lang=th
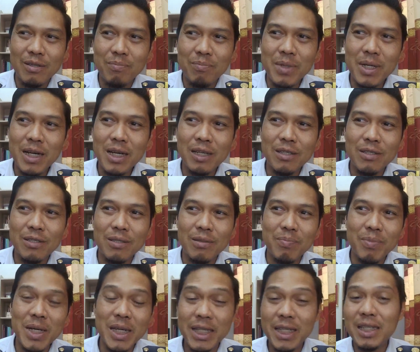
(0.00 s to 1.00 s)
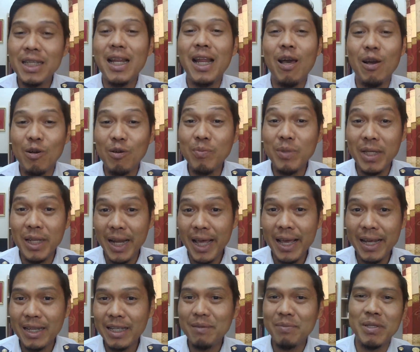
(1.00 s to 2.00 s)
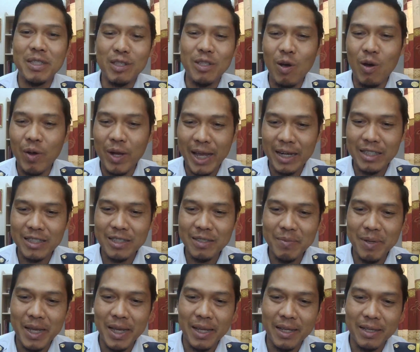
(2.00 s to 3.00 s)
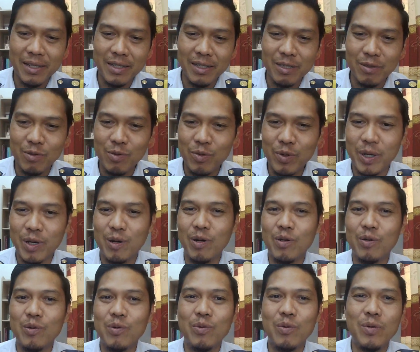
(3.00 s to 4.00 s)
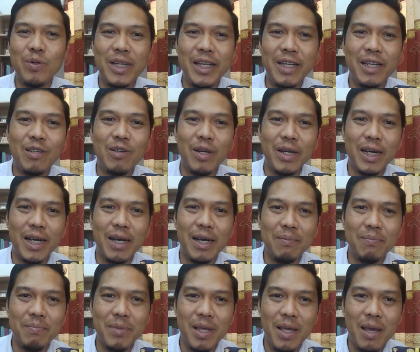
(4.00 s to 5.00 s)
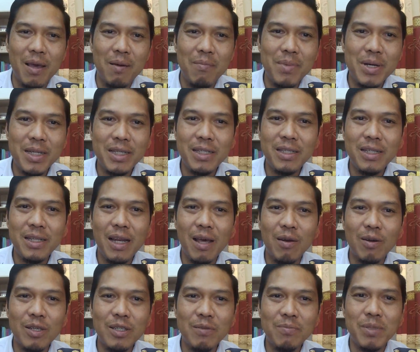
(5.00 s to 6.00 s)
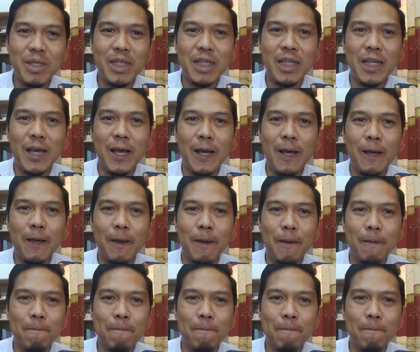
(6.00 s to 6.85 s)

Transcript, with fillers: เมื่อเมื่อที่ที่แล้วก็มีเลขที่มันต่อกันใช่ไหมเดี๋ยวคุยขอดูลิสต์ก่อนนะครับ เมื่อที่ที่แล้วก็จะมีอ่า